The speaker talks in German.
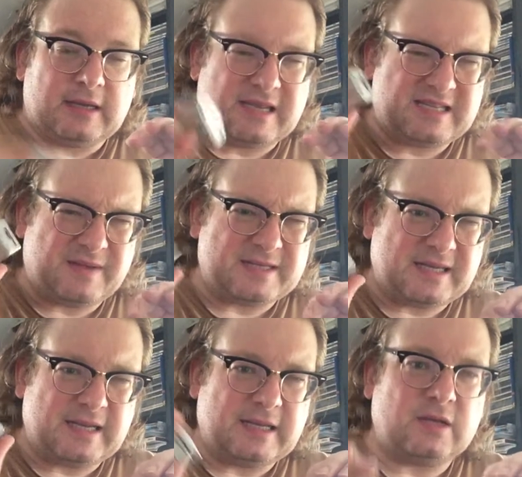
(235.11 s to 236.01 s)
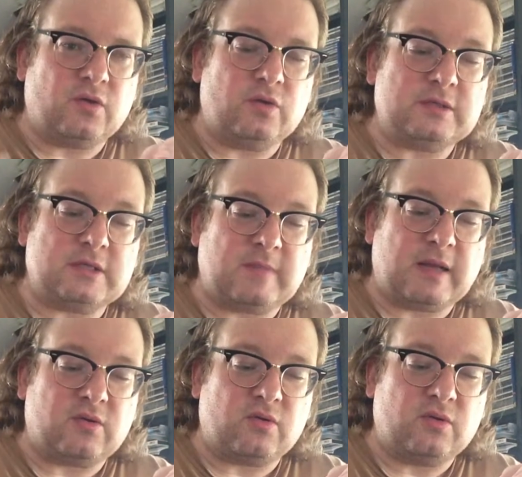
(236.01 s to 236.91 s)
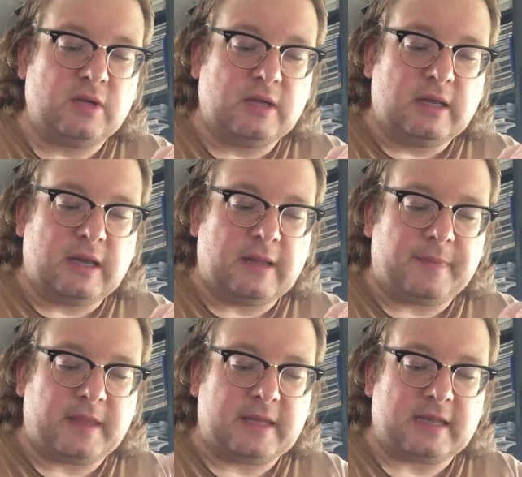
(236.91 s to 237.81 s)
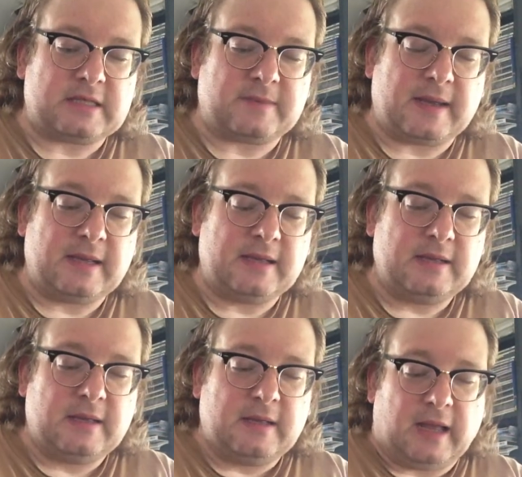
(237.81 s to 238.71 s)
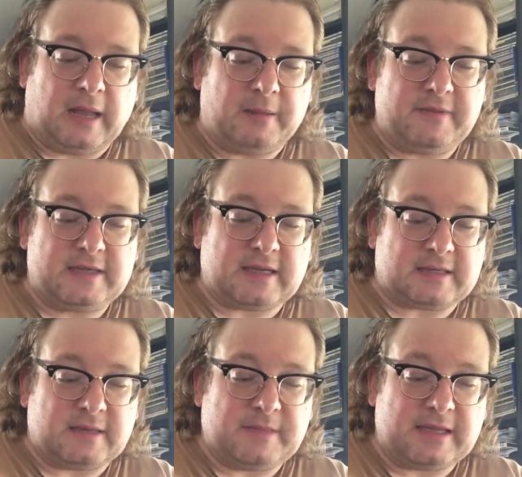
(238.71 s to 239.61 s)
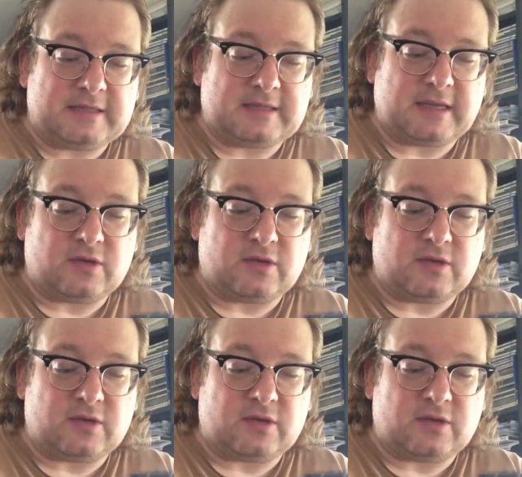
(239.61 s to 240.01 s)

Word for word: Das war sicherlich ein großes Manko ähm, der Zweier aber wie gesagt, im Netz äh,